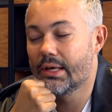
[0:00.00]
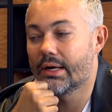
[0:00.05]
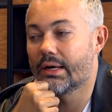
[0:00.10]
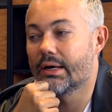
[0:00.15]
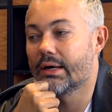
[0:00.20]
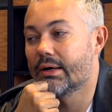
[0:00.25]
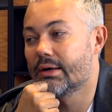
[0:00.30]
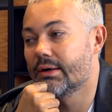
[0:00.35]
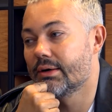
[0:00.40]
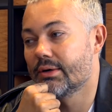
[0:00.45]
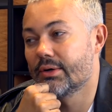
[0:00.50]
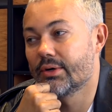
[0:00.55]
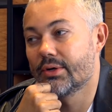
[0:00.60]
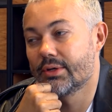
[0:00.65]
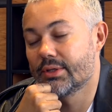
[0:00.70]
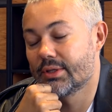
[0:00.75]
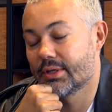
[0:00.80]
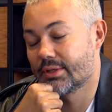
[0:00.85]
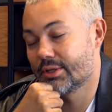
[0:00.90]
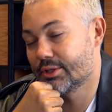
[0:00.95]

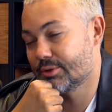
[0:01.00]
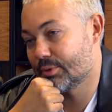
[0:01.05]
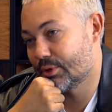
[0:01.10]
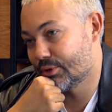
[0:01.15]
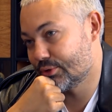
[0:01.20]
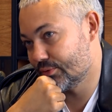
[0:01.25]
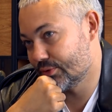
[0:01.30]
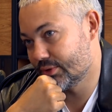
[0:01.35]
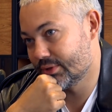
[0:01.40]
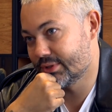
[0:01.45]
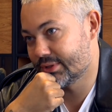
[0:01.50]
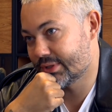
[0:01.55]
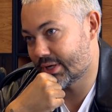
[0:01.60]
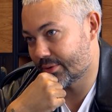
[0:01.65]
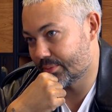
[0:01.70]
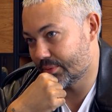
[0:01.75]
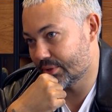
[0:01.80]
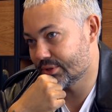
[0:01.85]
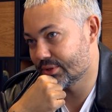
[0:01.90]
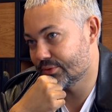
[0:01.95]
А иногда я спрашиваю, знаете,
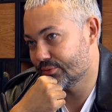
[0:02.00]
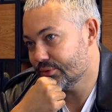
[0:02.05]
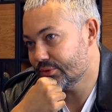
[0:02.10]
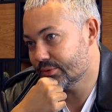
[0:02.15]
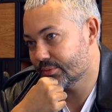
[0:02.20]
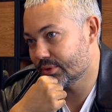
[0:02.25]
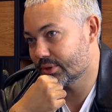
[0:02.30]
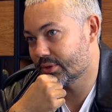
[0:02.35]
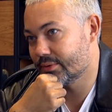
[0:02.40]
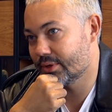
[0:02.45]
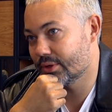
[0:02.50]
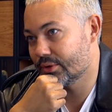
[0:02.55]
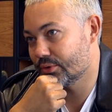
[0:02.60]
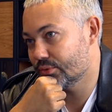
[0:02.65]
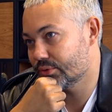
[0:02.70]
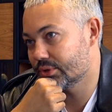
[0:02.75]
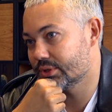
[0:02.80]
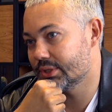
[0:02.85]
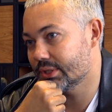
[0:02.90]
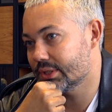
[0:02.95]
как меня зовут, и мне говорят,
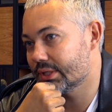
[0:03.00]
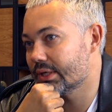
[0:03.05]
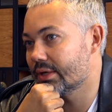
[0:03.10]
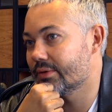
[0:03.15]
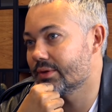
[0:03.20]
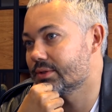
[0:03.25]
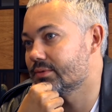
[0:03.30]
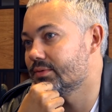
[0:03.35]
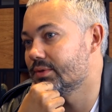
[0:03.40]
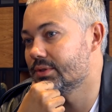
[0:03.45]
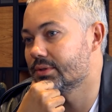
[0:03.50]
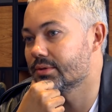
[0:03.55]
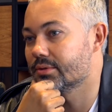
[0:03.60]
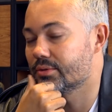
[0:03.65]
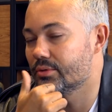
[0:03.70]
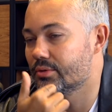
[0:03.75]
ну, где-то я вас видел.